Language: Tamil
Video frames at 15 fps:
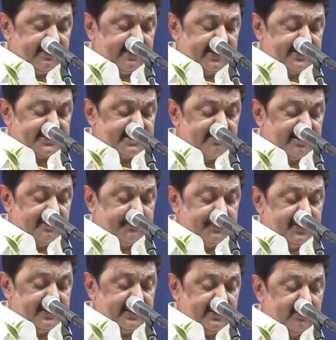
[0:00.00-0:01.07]
கிடைச்ச வாய்ப்பை
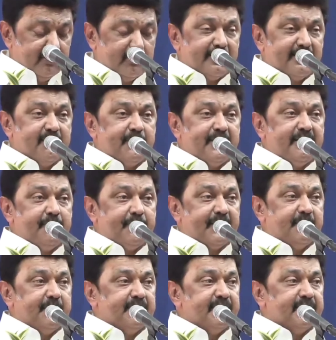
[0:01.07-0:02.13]
எல்லோரும் நல்லபடியா
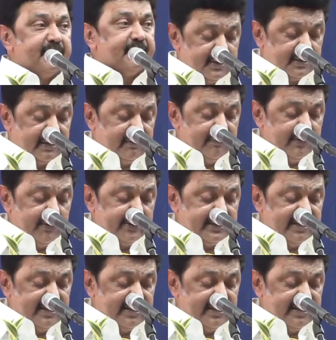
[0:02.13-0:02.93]
பயன்படுத்திக்கணும் கல்வியோட